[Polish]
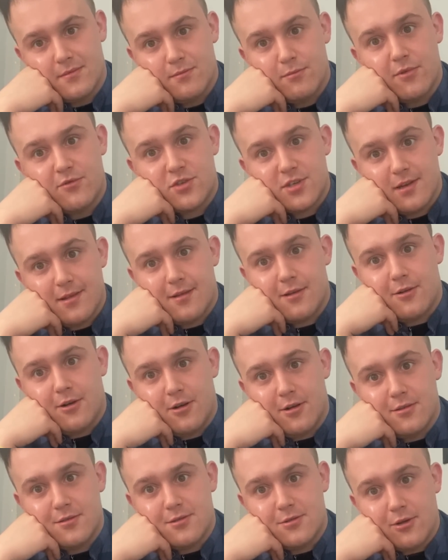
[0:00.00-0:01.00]
Bo
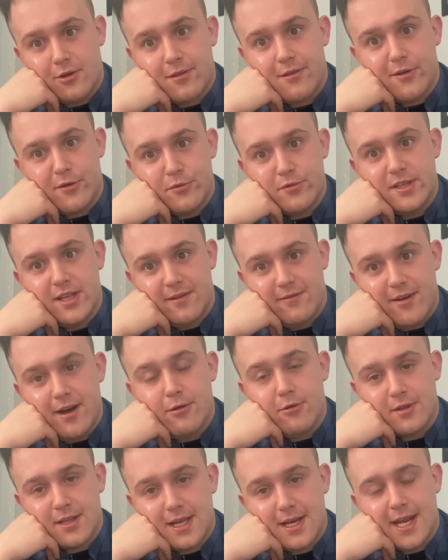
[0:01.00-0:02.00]
wszystko to, co
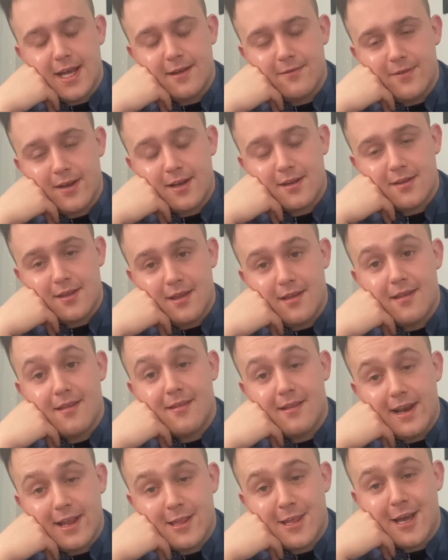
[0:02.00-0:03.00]
udawało ten efekt,
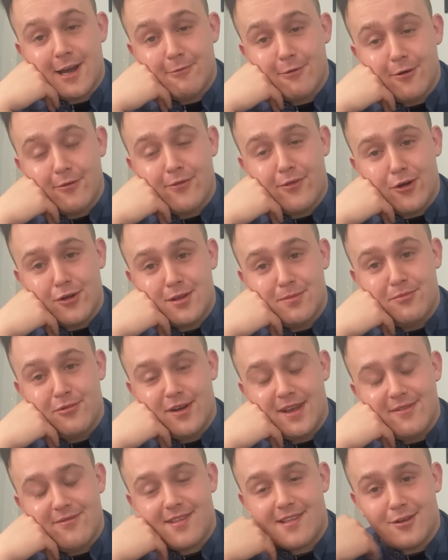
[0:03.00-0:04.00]
zleciało w
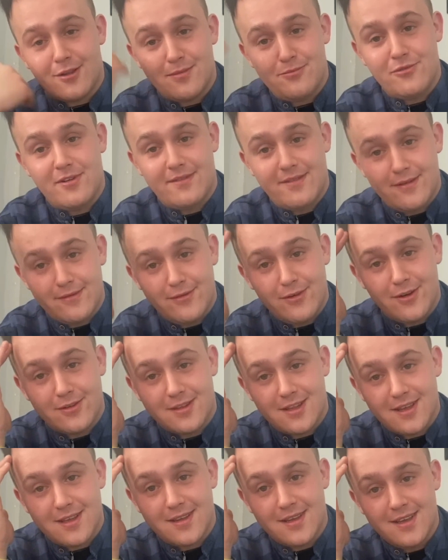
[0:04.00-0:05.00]
odpływ, z odpływem
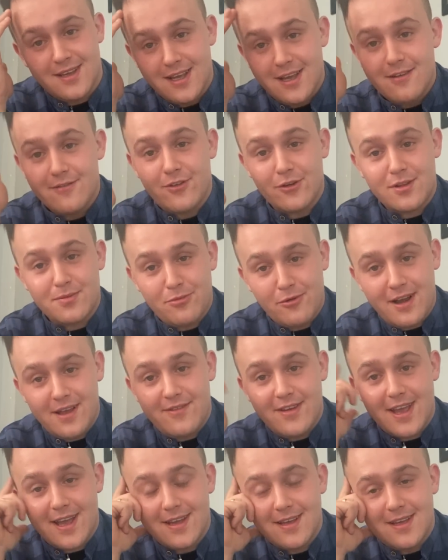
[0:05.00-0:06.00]
wody, w
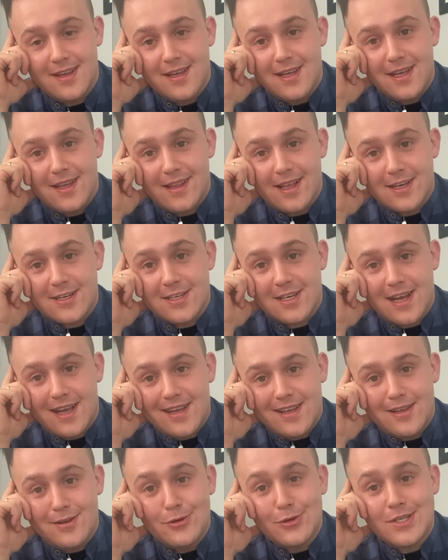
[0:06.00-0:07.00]
odpływie. Także
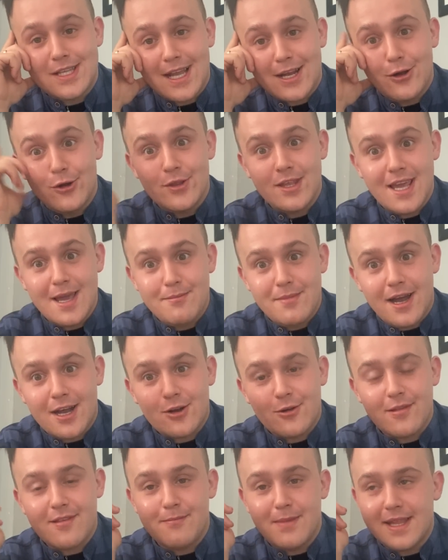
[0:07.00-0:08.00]
już tego nie ma.
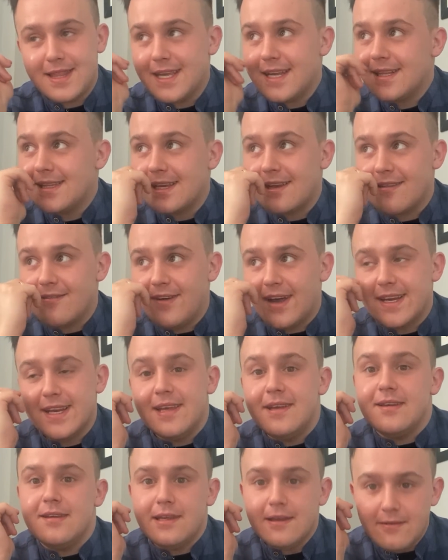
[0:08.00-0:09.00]
Kosmetyk tak
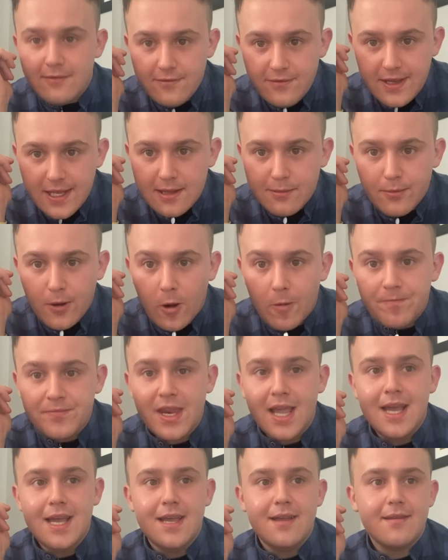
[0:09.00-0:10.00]
zwany widmo.
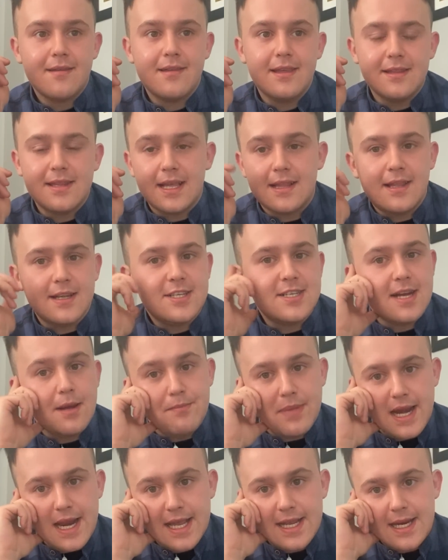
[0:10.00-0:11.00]
Syntetyczna
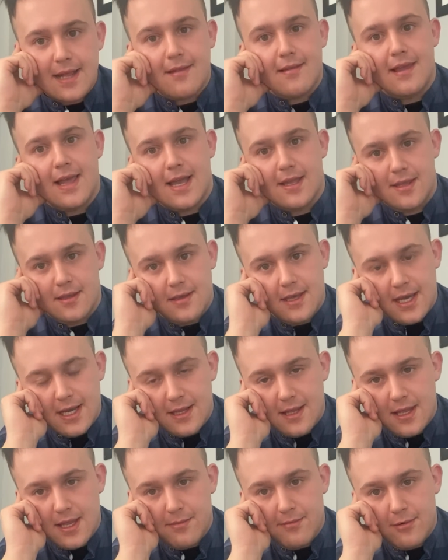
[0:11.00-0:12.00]
pielęgnacja
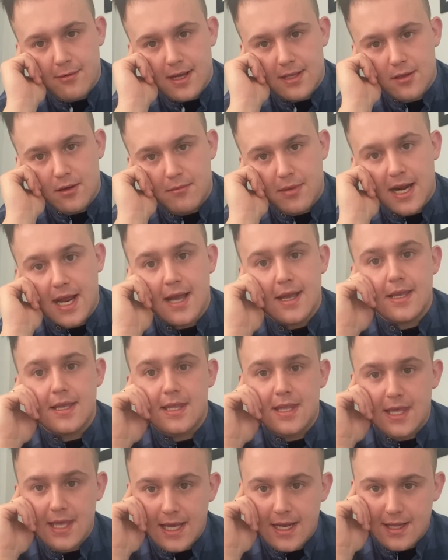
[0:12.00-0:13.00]
nigdy nie była dobra,
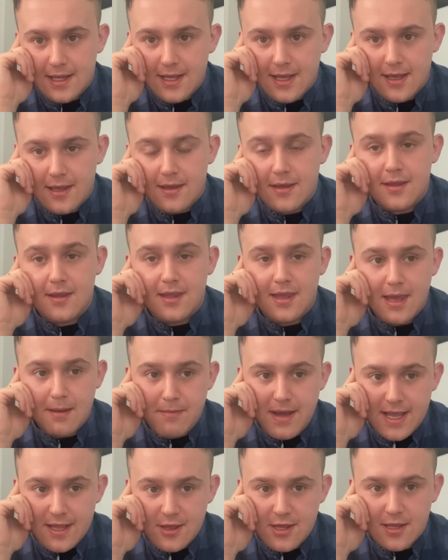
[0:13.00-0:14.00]
nigdy nie
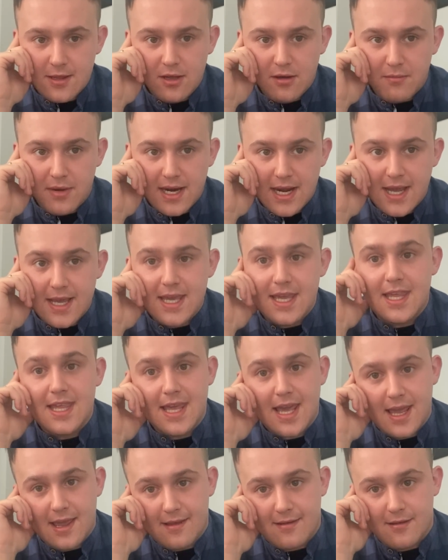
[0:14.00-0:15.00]
będzie dobra i
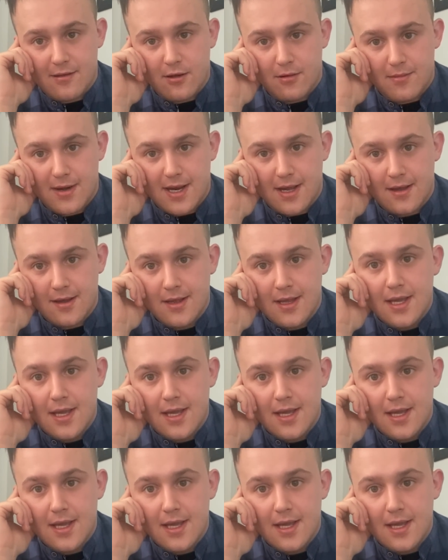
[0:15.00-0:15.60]
nie jest dobra.